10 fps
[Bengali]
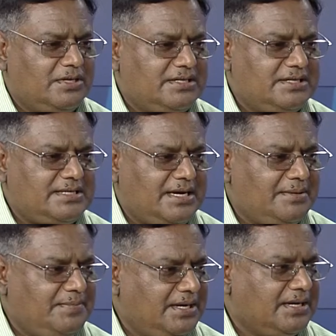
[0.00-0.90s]
ওদের যে
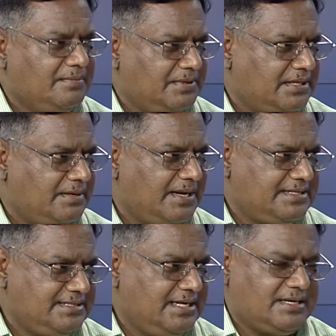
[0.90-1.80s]
সার্টিফিকেট দেবে তারা
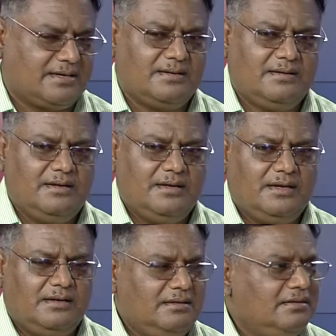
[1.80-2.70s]
ভ্যাকসিনেটেড মানে
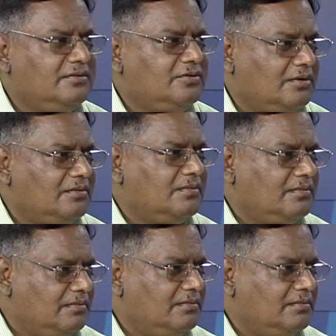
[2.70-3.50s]
জন্ম নিবন্ধনের যে